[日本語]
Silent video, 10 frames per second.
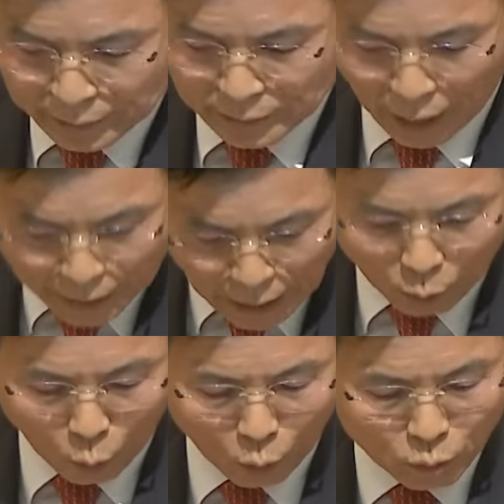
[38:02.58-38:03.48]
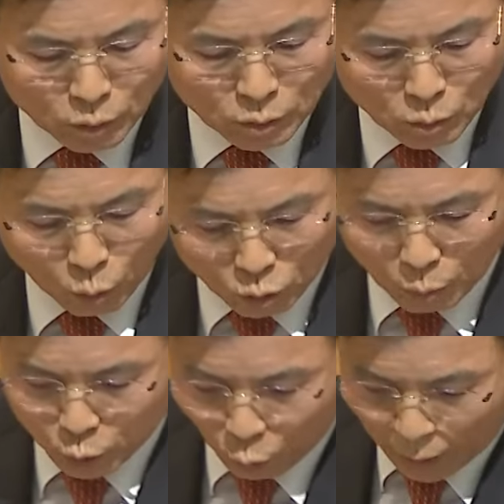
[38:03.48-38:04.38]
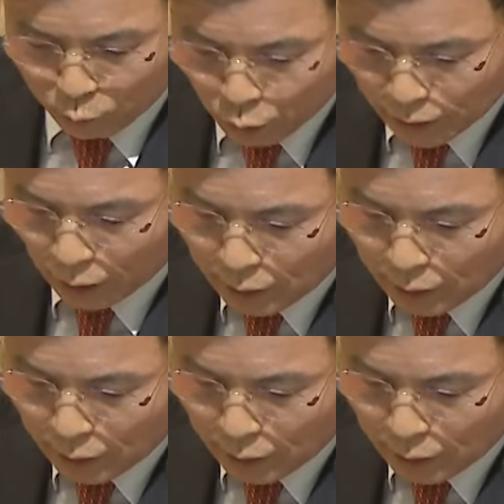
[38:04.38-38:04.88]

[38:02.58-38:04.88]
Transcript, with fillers: 団地を埋め尽く